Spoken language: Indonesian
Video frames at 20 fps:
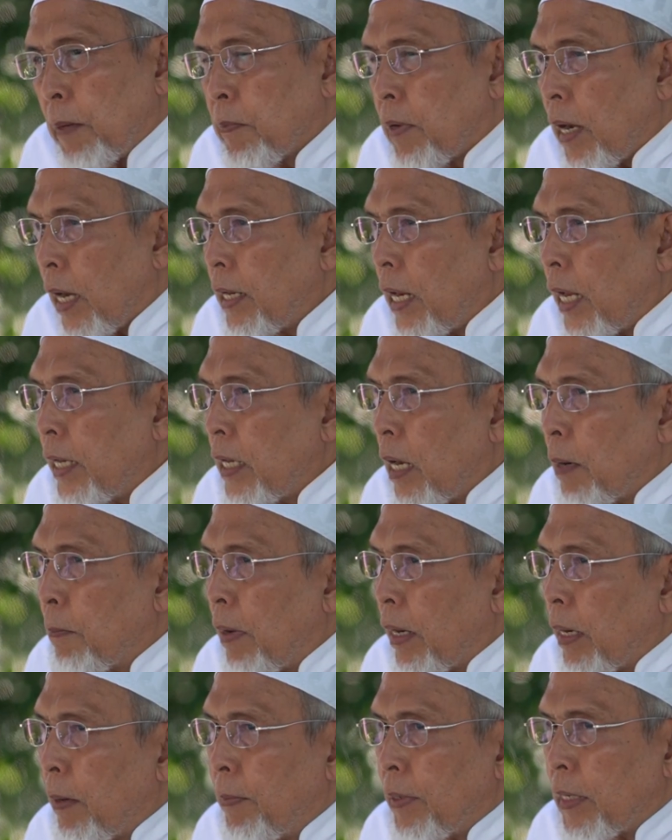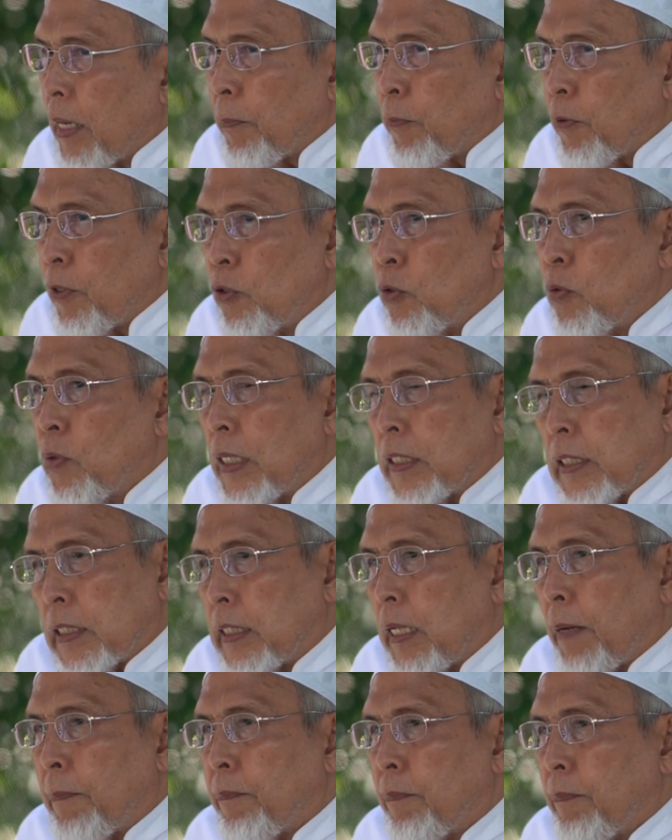dalam keadaan yang bagaimanapun
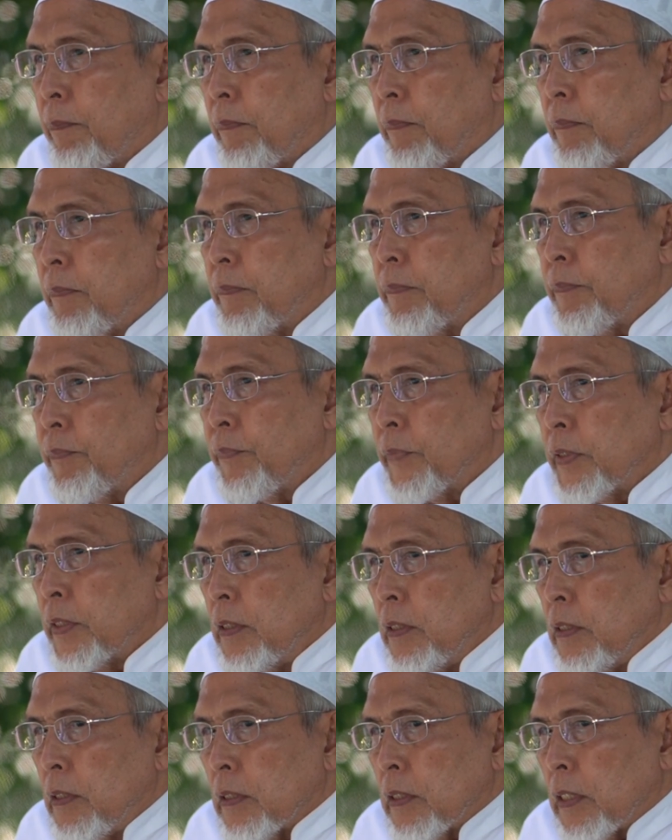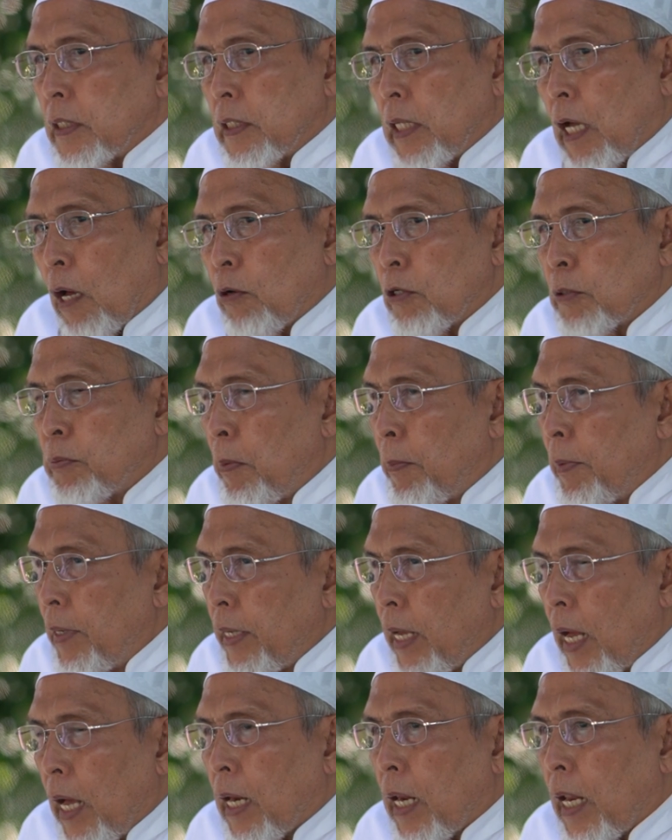juga tetap kita harus
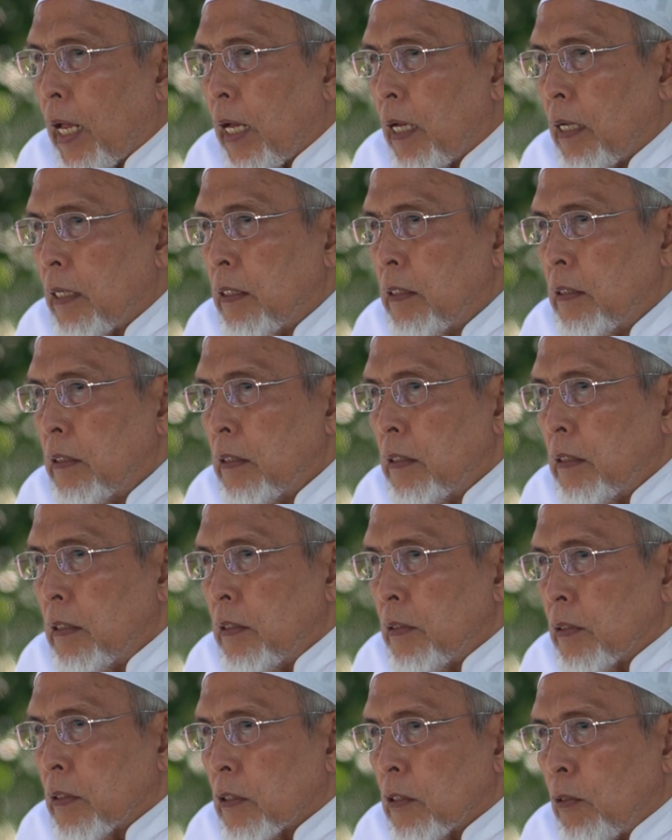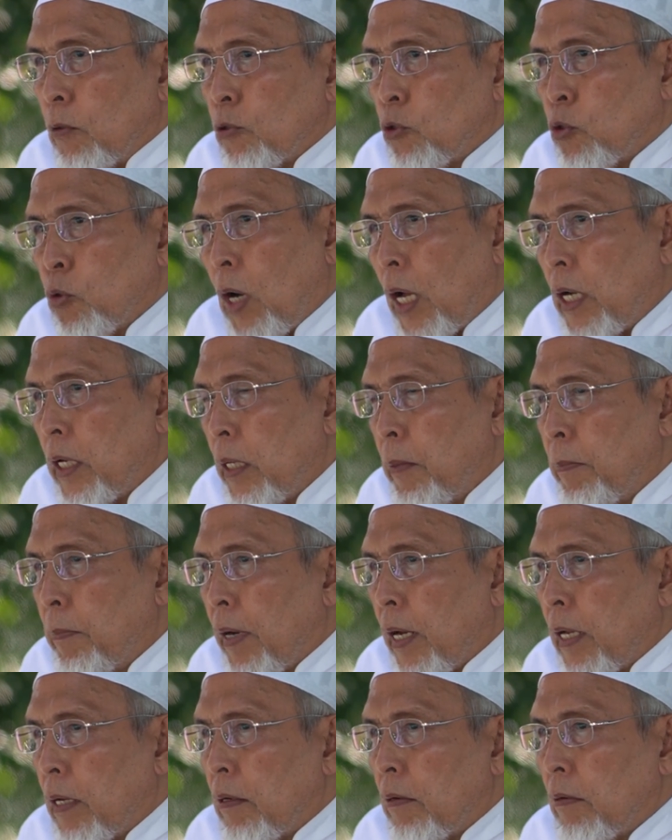memelihara keutuhan
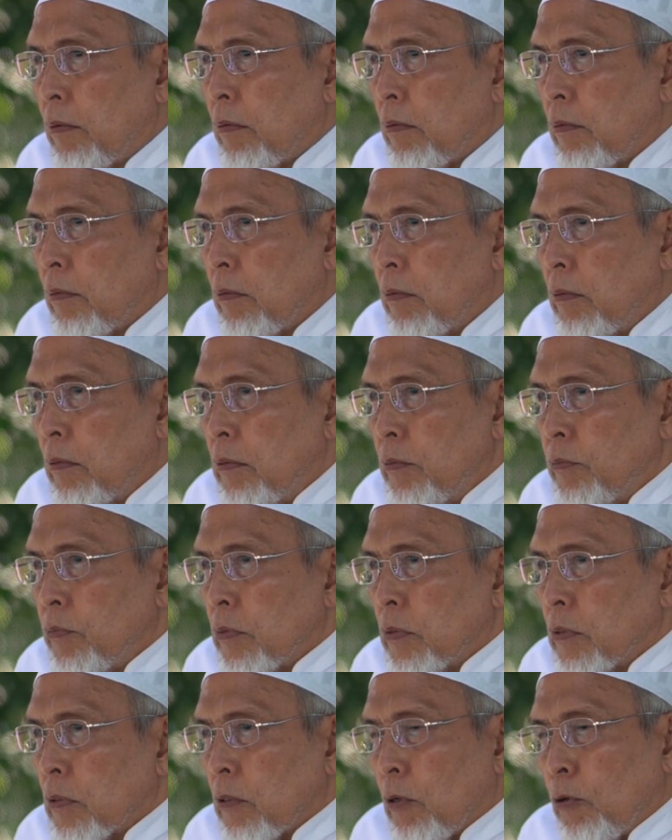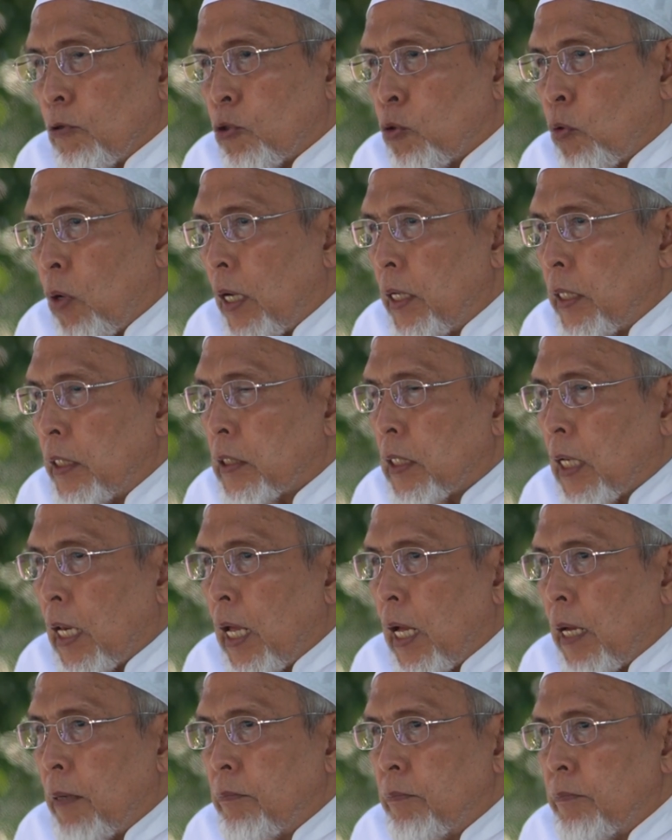iman, keutuhan
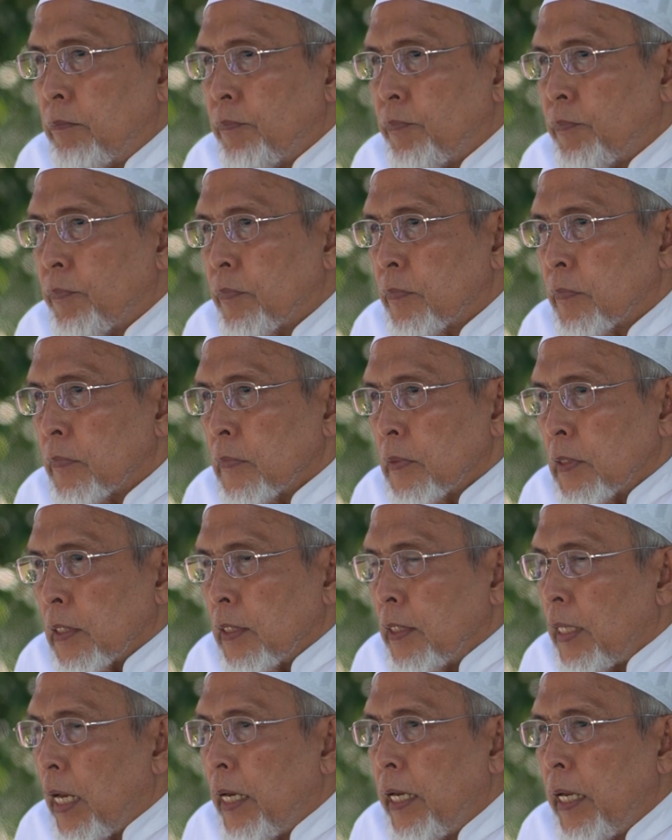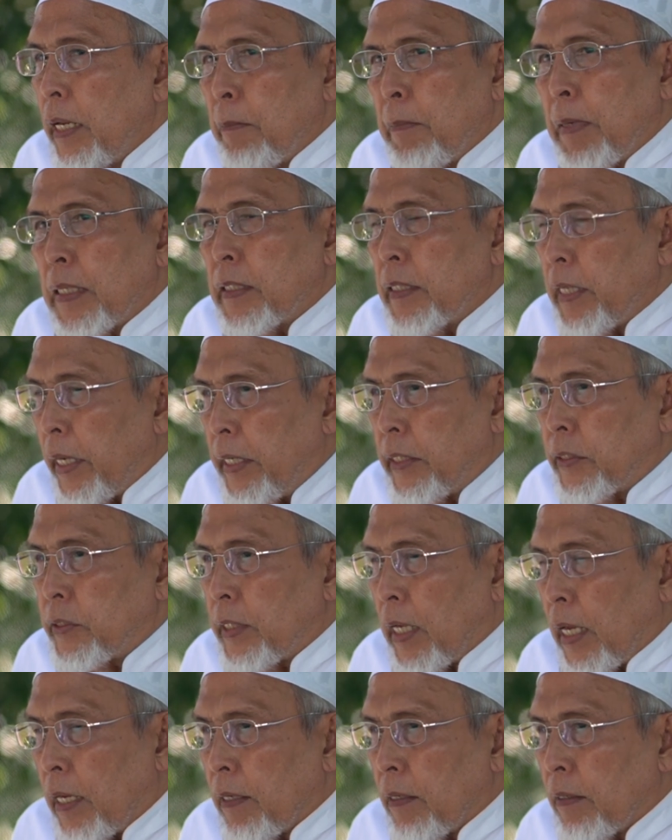Islam, dan nikmatnya
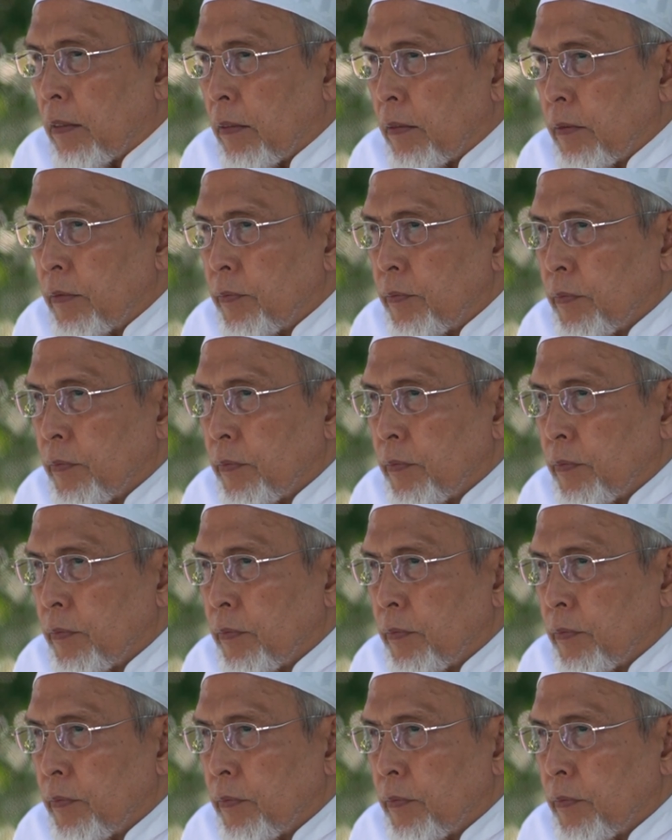ihsan.